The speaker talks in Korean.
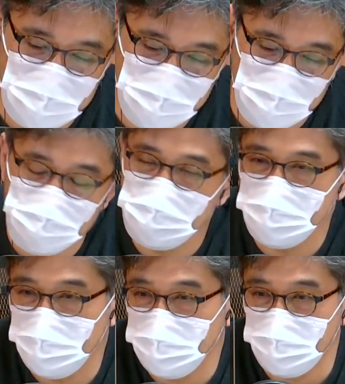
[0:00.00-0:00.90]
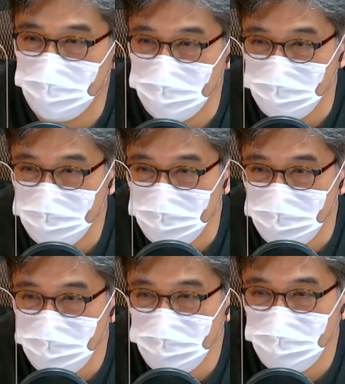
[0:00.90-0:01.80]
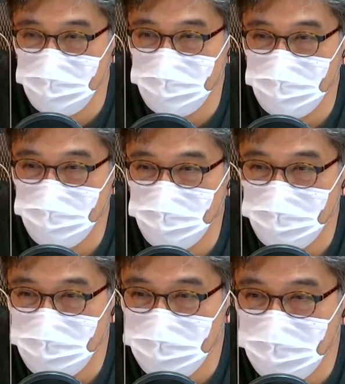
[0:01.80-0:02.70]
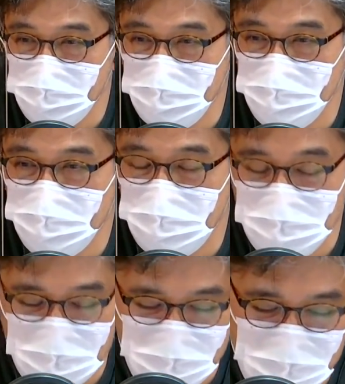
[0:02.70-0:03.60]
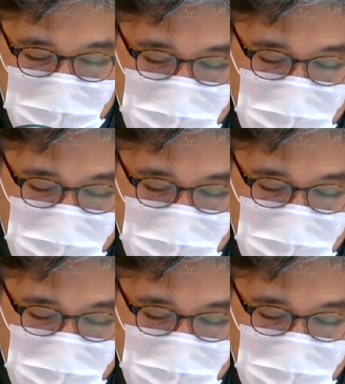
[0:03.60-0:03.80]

명분이 된다라는 것이죠. 정세균 음. 총리 입장에서는 네. 왜 그러냐면